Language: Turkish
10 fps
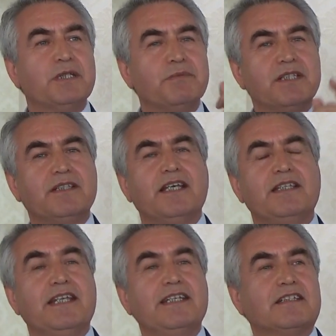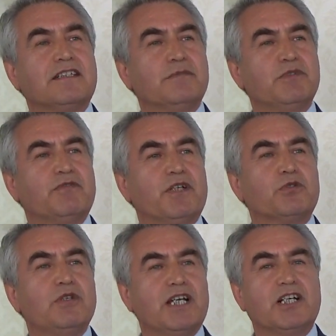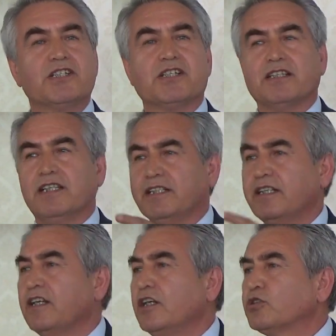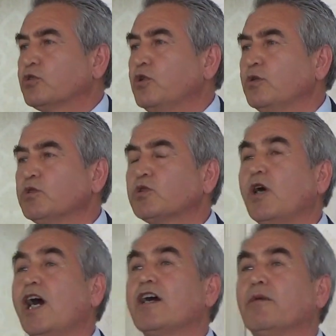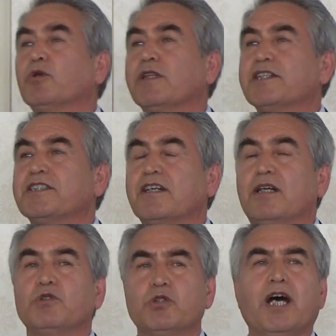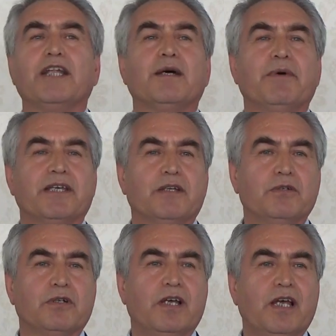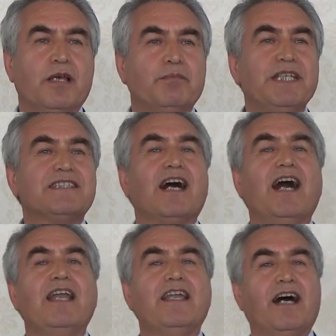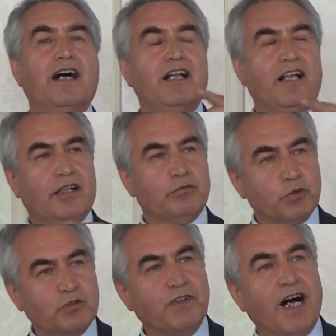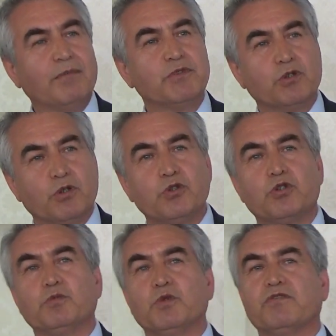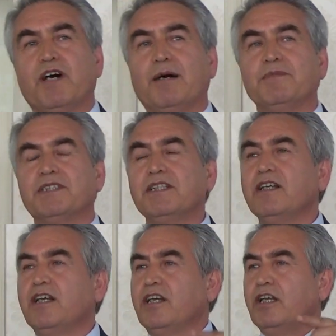Bizimkinde yeni kırılmış fasulye kılçıkları, soyulmuş soğan kabukları çıkar. Bu şu anlama geliyor. Biz hala mutfağımızı, o küçük mutfağımızı